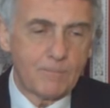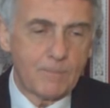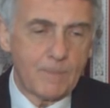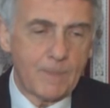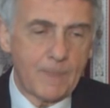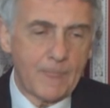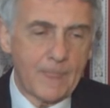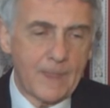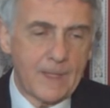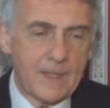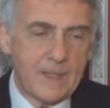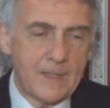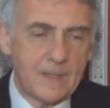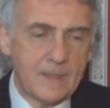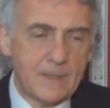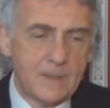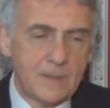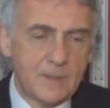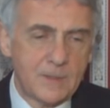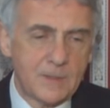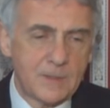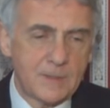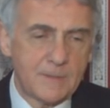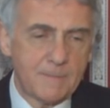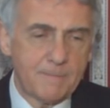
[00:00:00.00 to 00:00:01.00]
Mm,
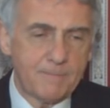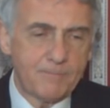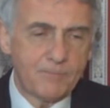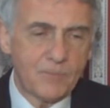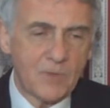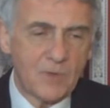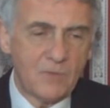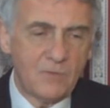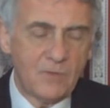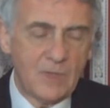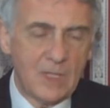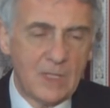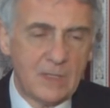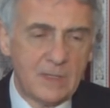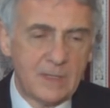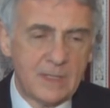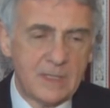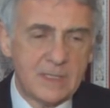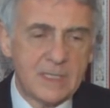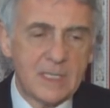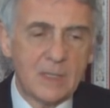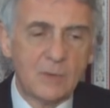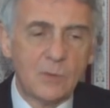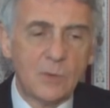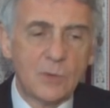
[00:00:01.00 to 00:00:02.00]
kiedyś mm,
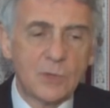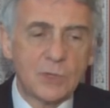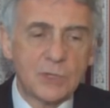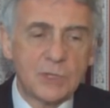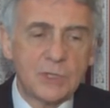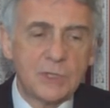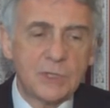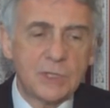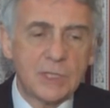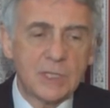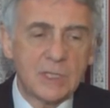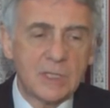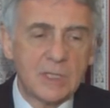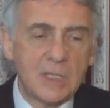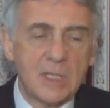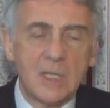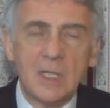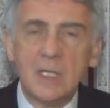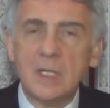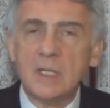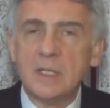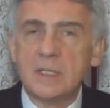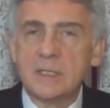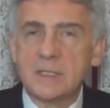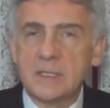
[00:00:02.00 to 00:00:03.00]
wielki założyciel
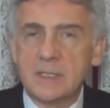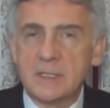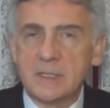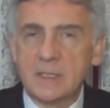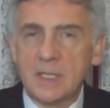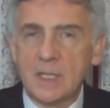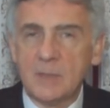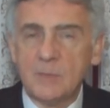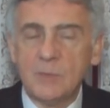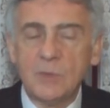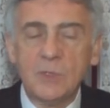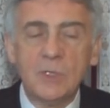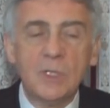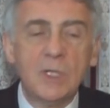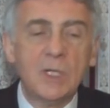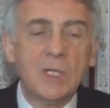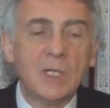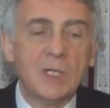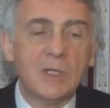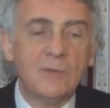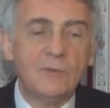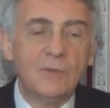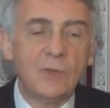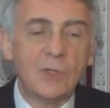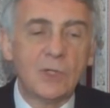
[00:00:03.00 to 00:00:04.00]
systemu
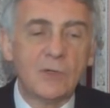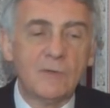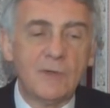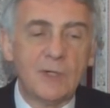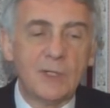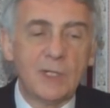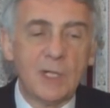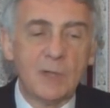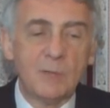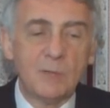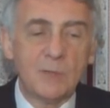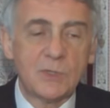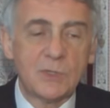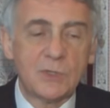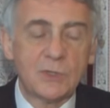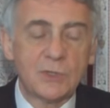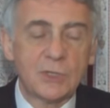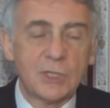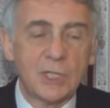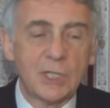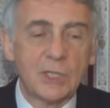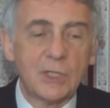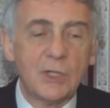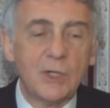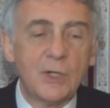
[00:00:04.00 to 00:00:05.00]
wychowania
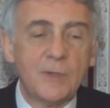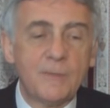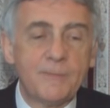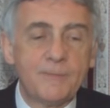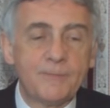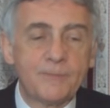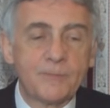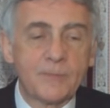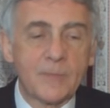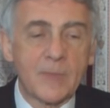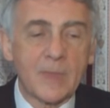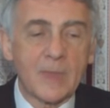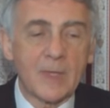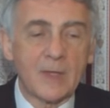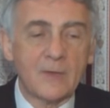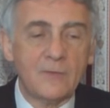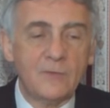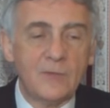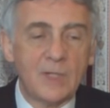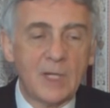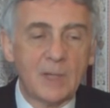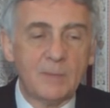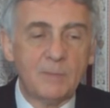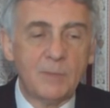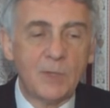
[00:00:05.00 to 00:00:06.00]
muzycznego
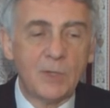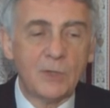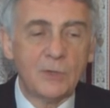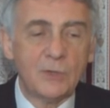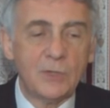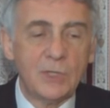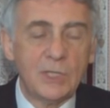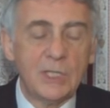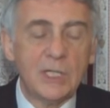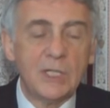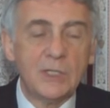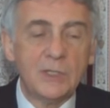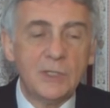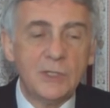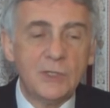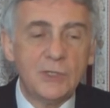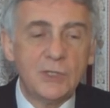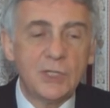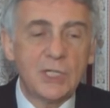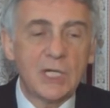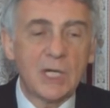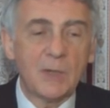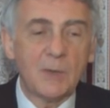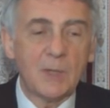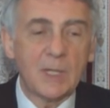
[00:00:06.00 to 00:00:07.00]
w Japonii,
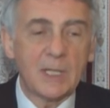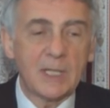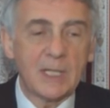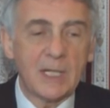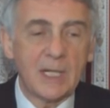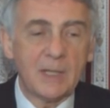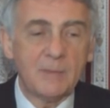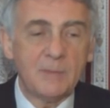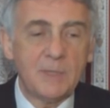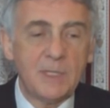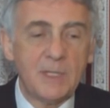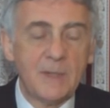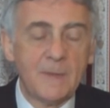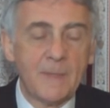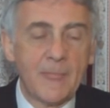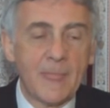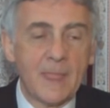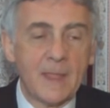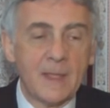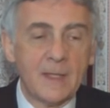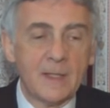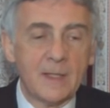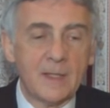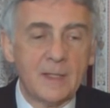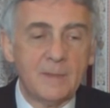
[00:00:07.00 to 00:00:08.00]
Genichi Kawakami,
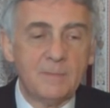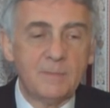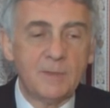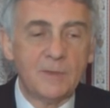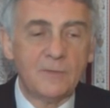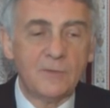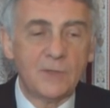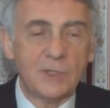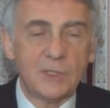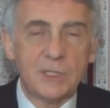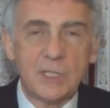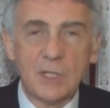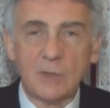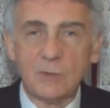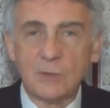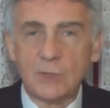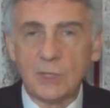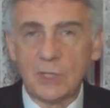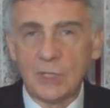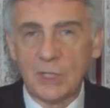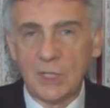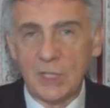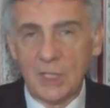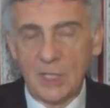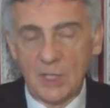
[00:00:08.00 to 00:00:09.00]
y, powiedział,
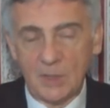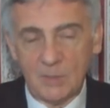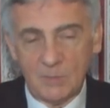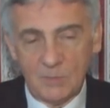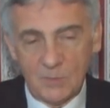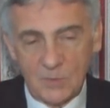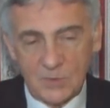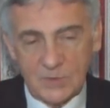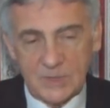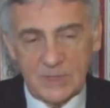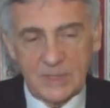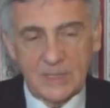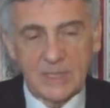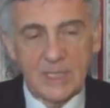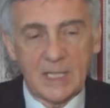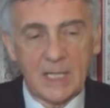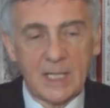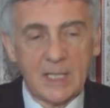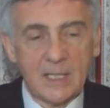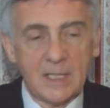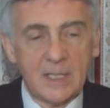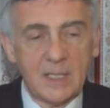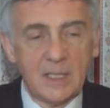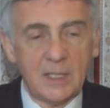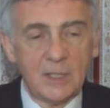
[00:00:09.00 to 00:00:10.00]
że
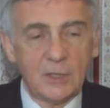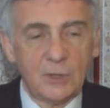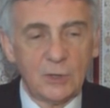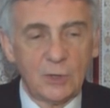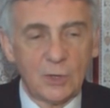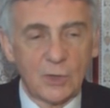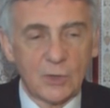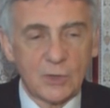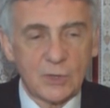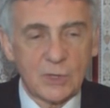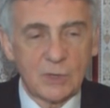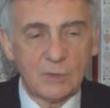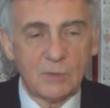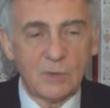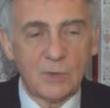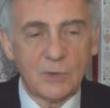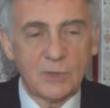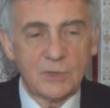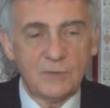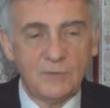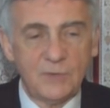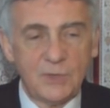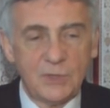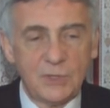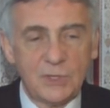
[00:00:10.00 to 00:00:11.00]
muzyka to są
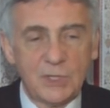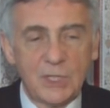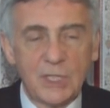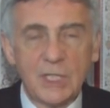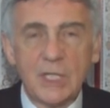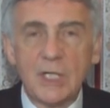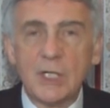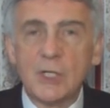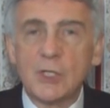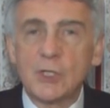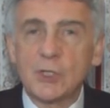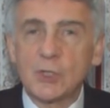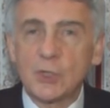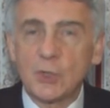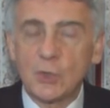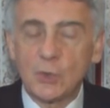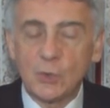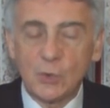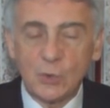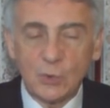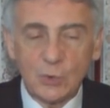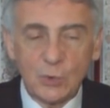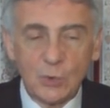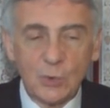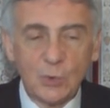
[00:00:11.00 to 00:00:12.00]
oczywiście
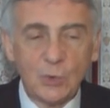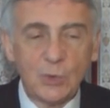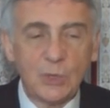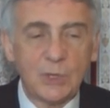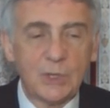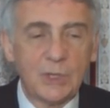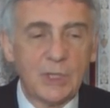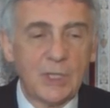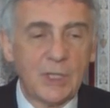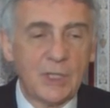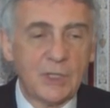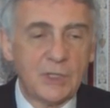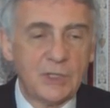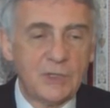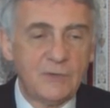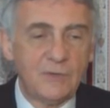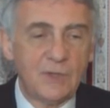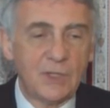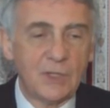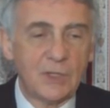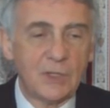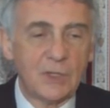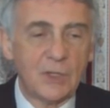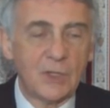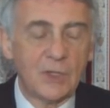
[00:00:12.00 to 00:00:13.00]
struktury
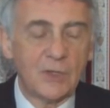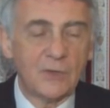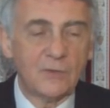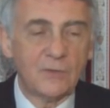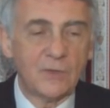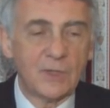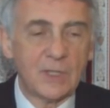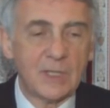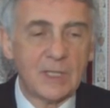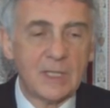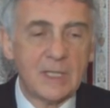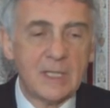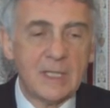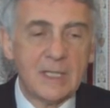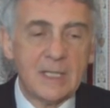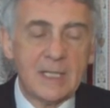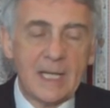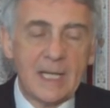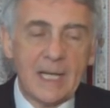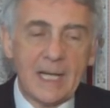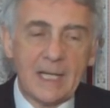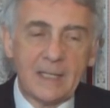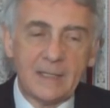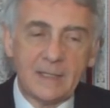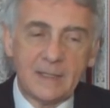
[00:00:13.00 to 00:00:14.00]
dźwiękowe,
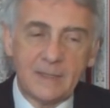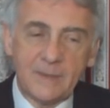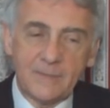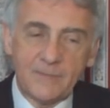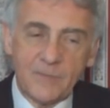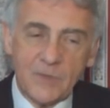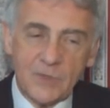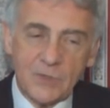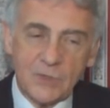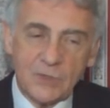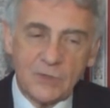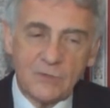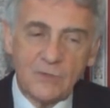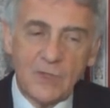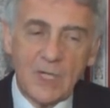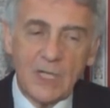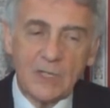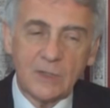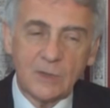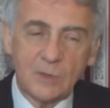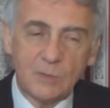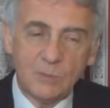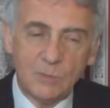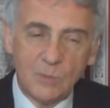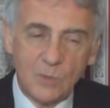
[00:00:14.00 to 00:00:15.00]
ale
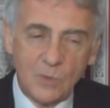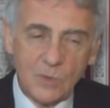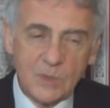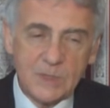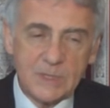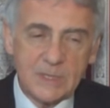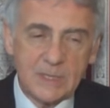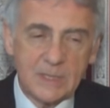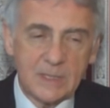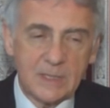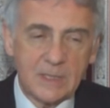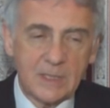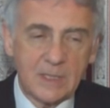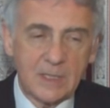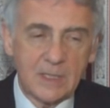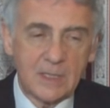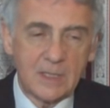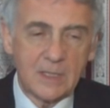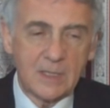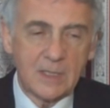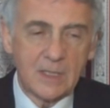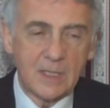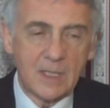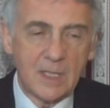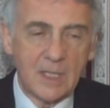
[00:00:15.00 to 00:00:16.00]
świat
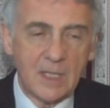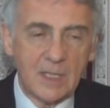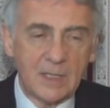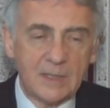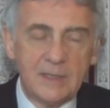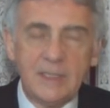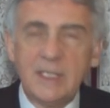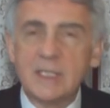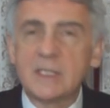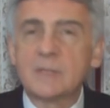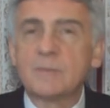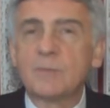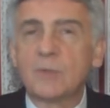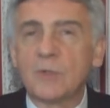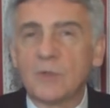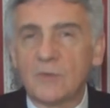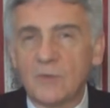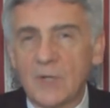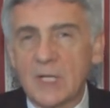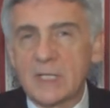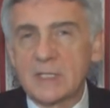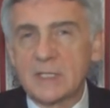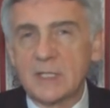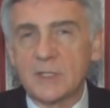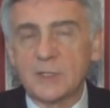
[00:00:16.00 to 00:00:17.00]
muzyki nie
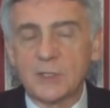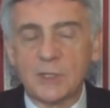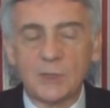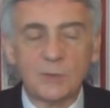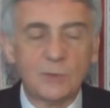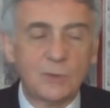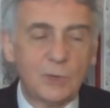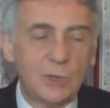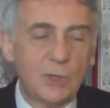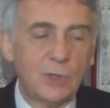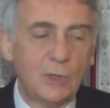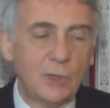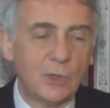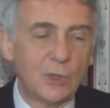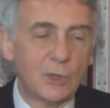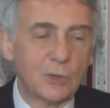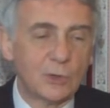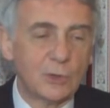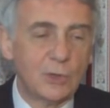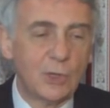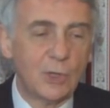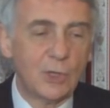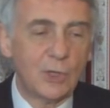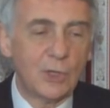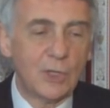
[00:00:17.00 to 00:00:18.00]
sprowadza się tylko
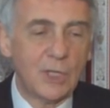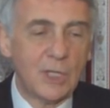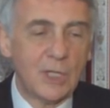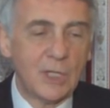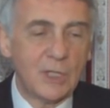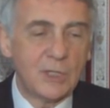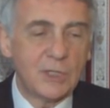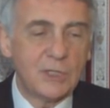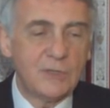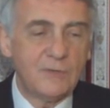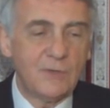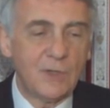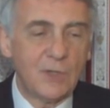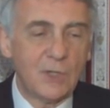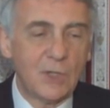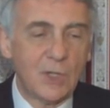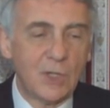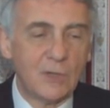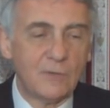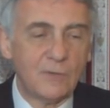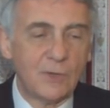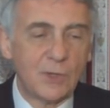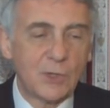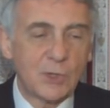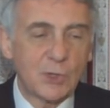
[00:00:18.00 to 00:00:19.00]
do
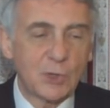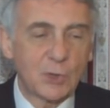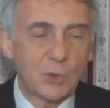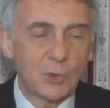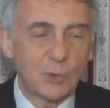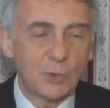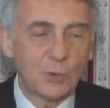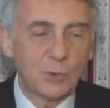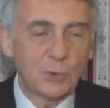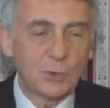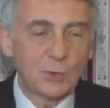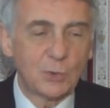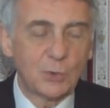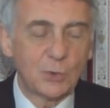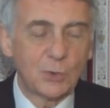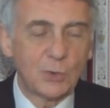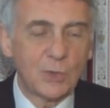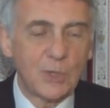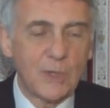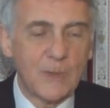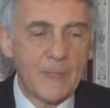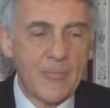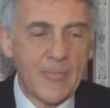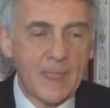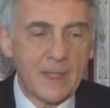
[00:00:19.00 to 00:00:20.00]
dźwiękowych struktur.
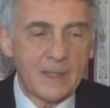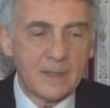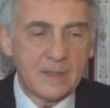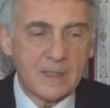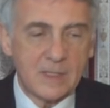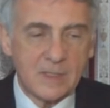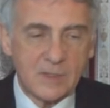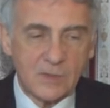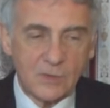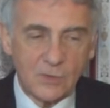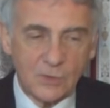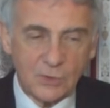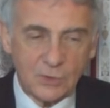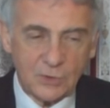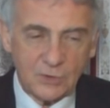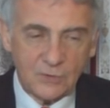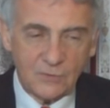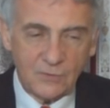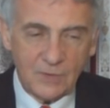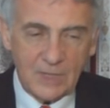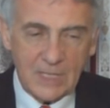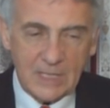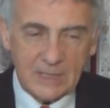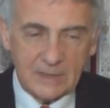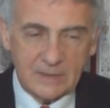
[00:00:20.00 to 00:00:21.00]
Jest to
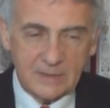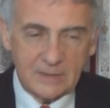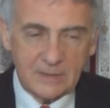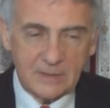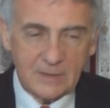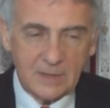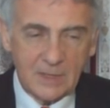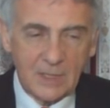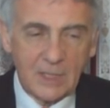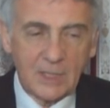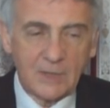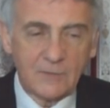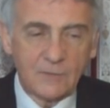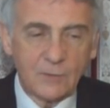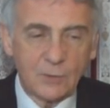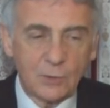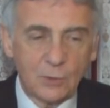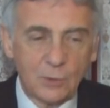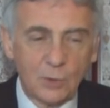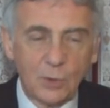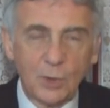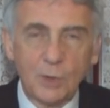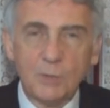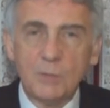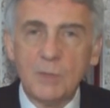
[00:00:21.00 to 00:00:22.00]
świat, w
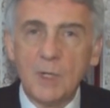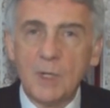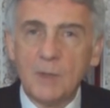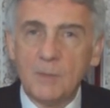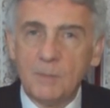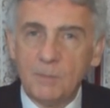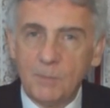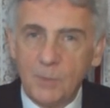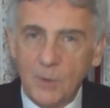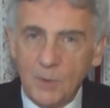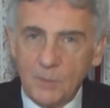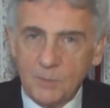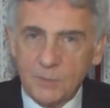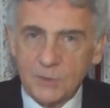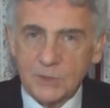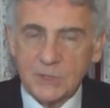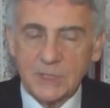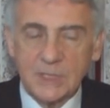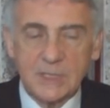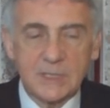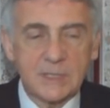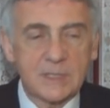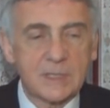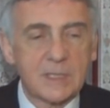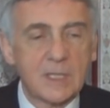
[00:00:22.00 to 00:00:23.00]
którym
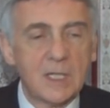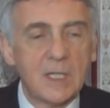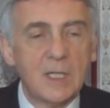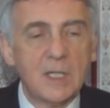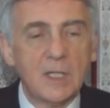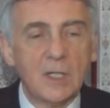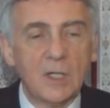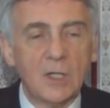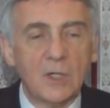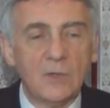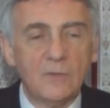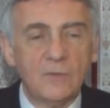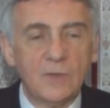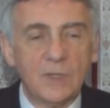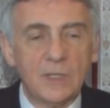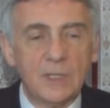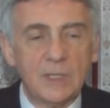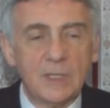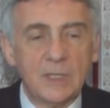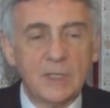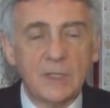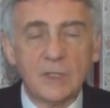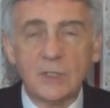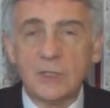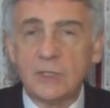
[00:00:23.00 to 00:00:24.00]
poprzez owe
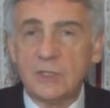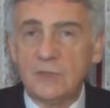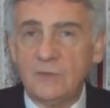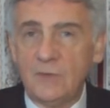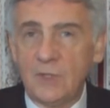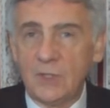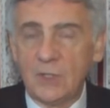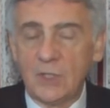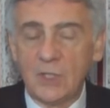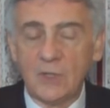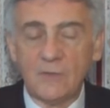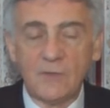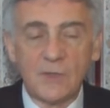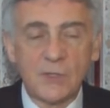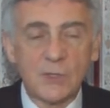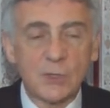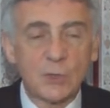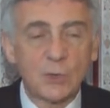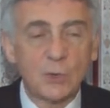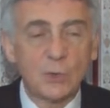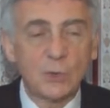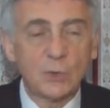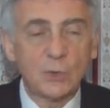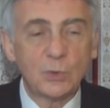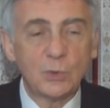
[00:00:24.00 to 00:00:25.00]
dźwiękowe
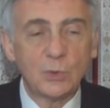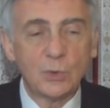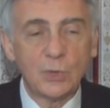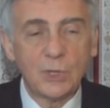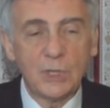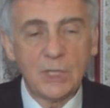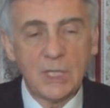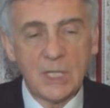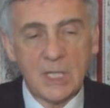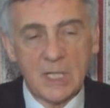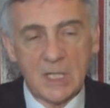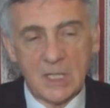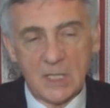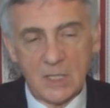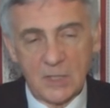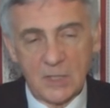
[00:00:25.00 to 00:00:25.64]
struktury